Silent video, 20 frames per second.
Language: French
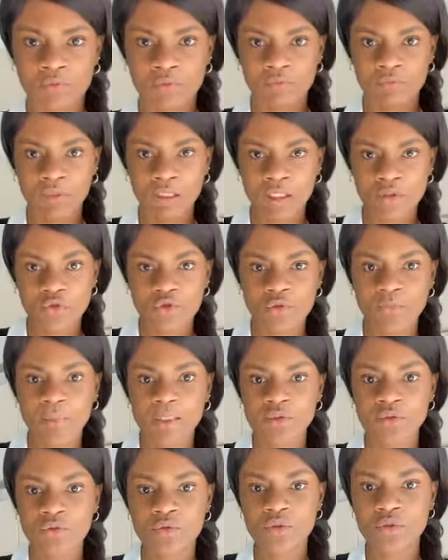Voilà, je
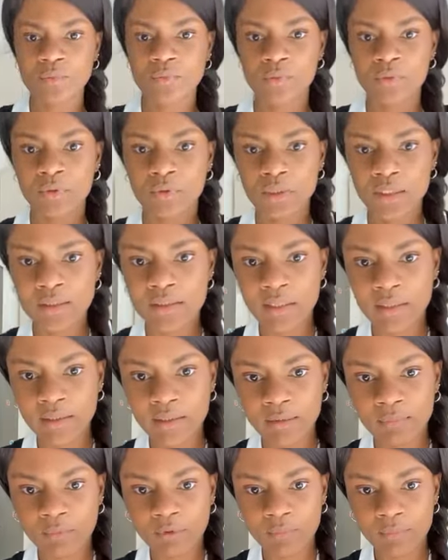m'excuse pour le
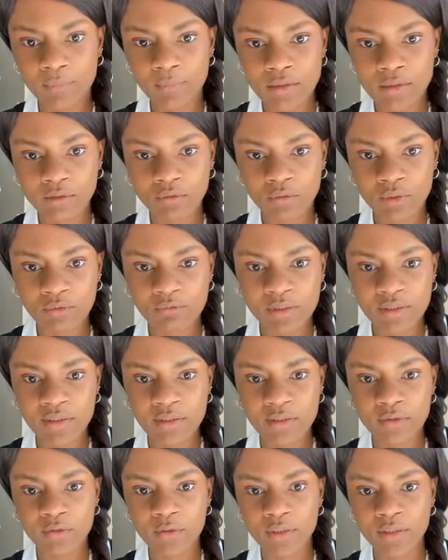désagrément, mes étoiles.
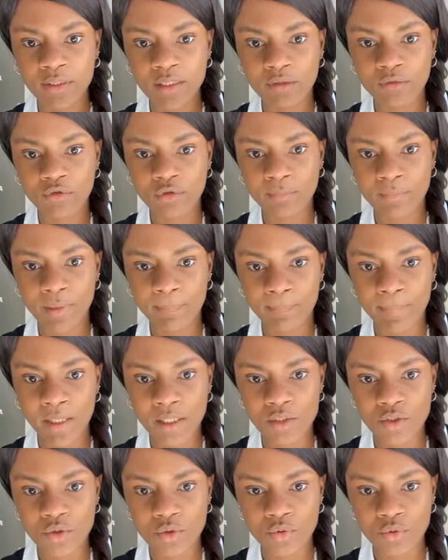Voici le lien de ma
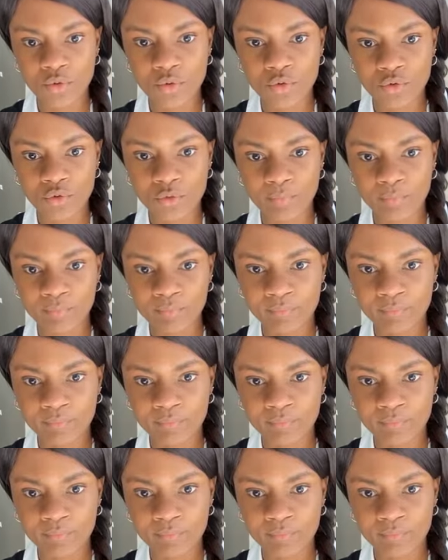page YouTube.